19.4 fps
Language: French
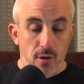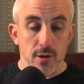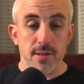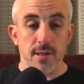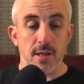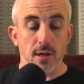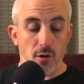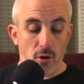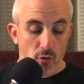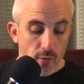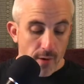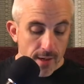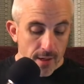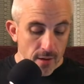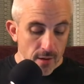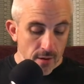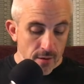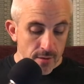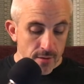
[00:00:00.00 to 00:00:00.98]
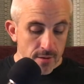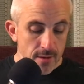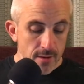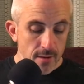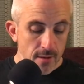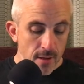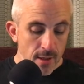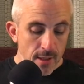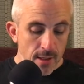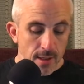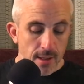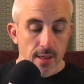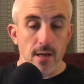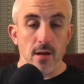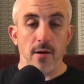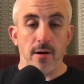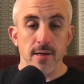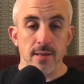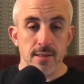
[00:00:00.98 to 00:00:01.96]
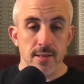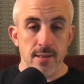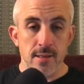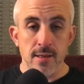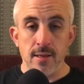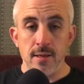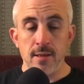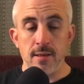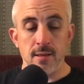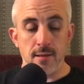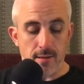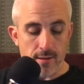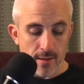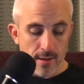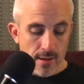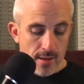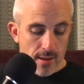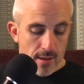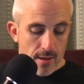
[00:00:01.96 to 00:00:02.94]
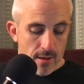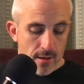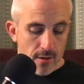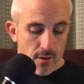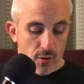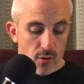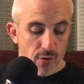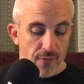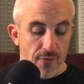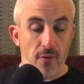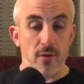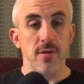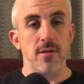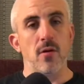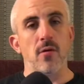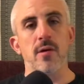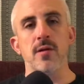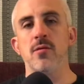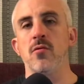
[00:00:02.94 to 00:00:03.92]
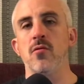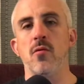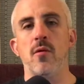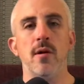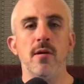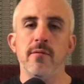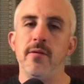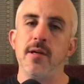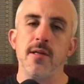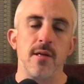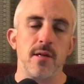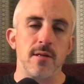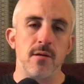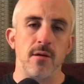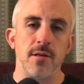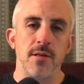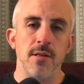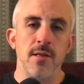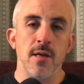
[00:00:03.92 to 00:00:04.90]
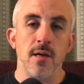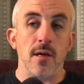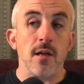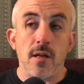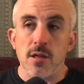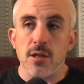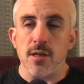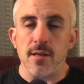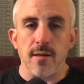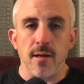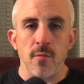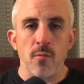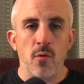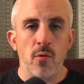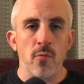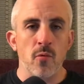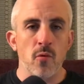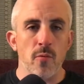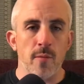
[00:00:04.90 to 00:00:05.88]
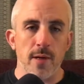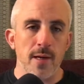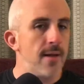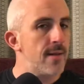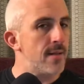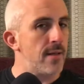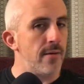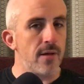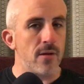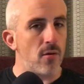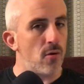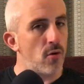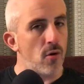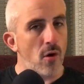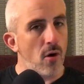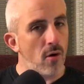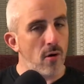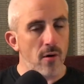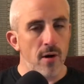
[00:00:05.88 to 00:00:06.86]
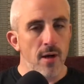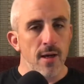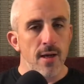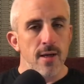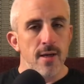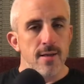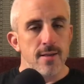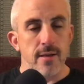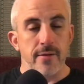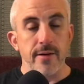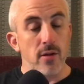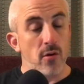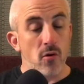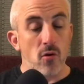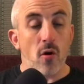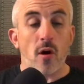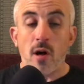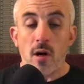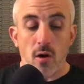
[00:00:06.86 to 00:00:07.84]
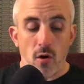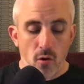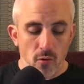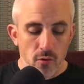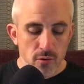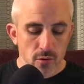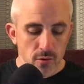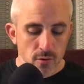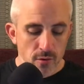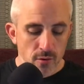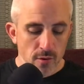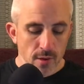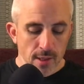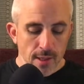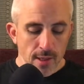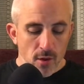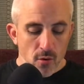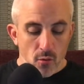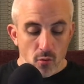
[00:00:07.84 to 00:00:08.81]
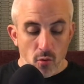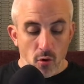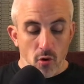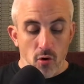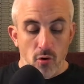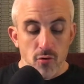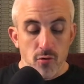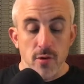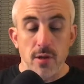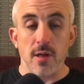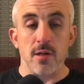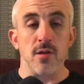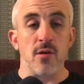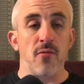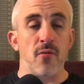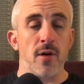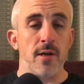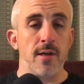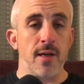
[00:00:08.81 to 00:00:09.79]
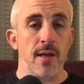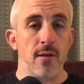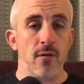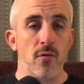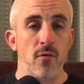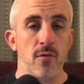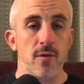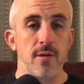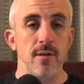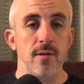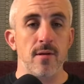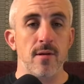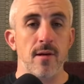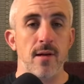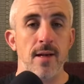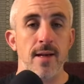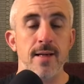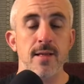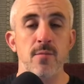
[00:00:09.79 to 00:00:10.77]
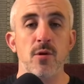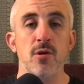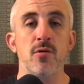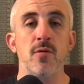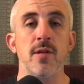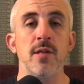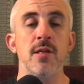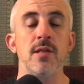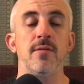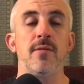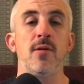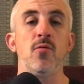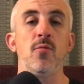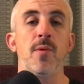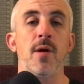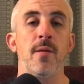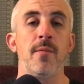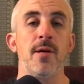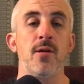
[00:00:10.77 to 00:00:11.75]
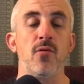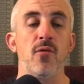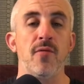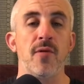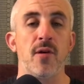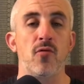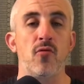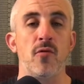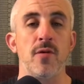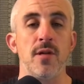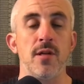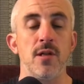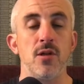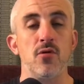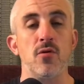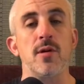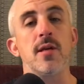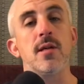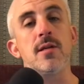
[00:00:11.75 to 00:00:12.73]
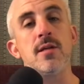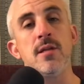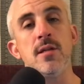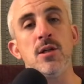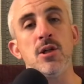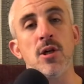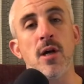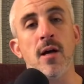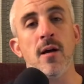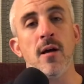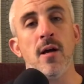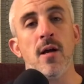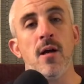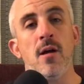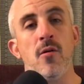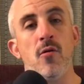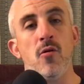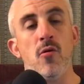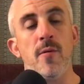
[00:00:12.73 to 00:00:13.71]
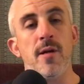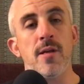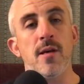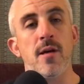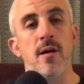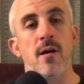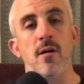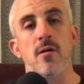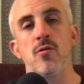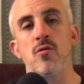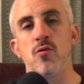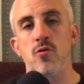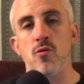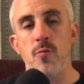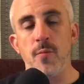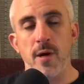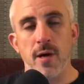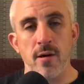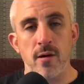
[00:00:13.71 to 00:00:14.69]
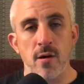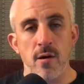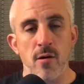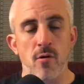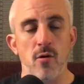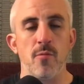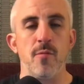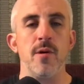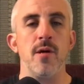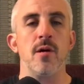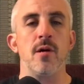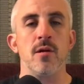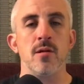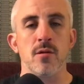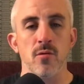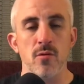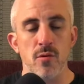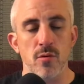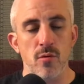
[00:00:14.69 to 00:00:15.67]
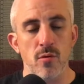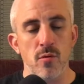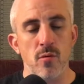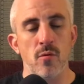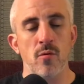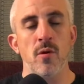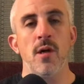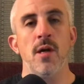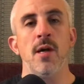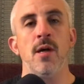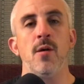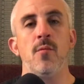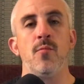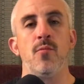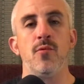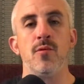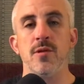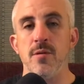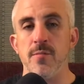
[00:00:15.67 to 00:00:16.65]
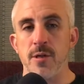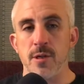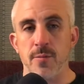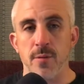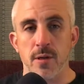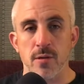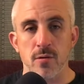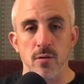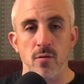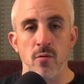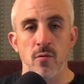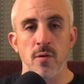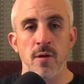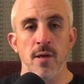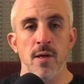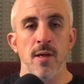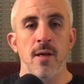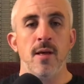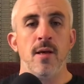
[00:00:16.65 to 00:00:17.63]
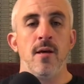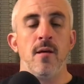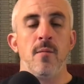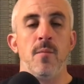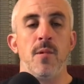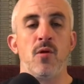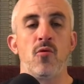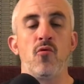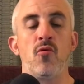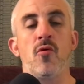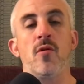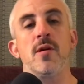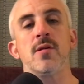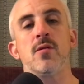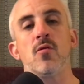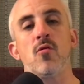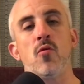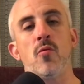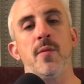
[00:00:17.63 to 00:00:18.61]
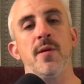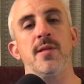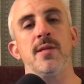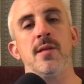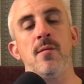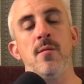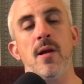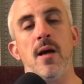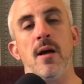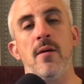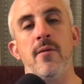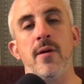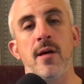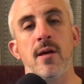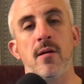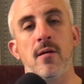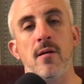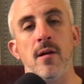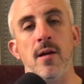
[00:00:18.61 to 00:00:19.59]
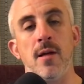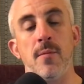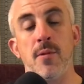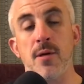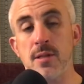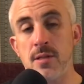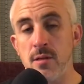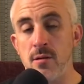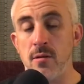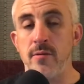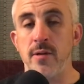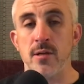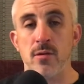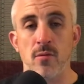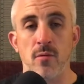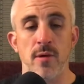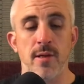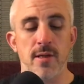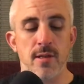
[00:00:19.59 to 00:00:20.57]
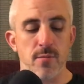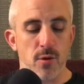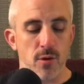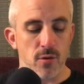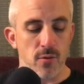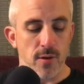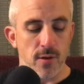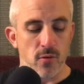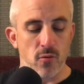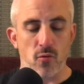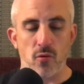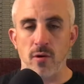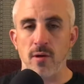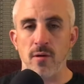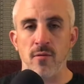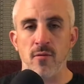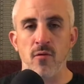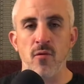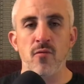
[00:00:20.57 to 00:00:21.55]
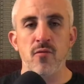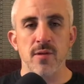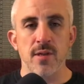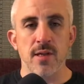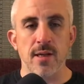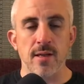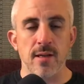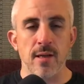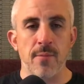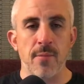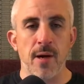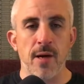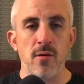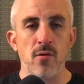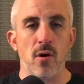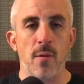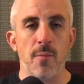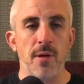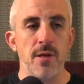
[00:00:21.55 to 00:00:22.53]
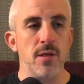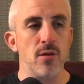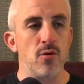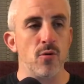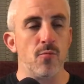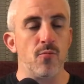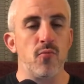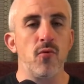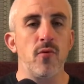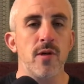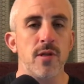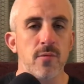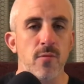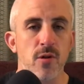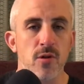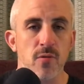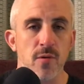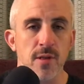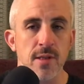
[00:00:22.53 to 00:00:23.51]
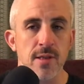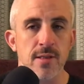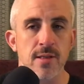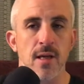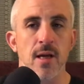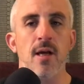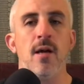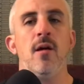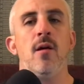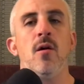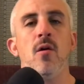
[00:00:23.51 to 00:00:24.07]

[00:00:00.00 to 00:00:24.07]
Ghost Recon Wildlands, Killer Instinct, euh, du Forza Horizon 3, il va être extraordinaire, il est déjà tellement beau, mais là ça va être encore, euh, ça va être encore un cran au-dessus, ou encore du Gears of War 4. Donc la Xbox One X va nous permettre de faire tourner des jeux qui existent déjà de manière supérieure, une meilleure résolution, plus d'images par seconde, mais tout en restant compatible avec les précédentes versions de la Xbox One. Donc ne vous inquiétez pas, il n'y aura pas des jeux pour Xbox One X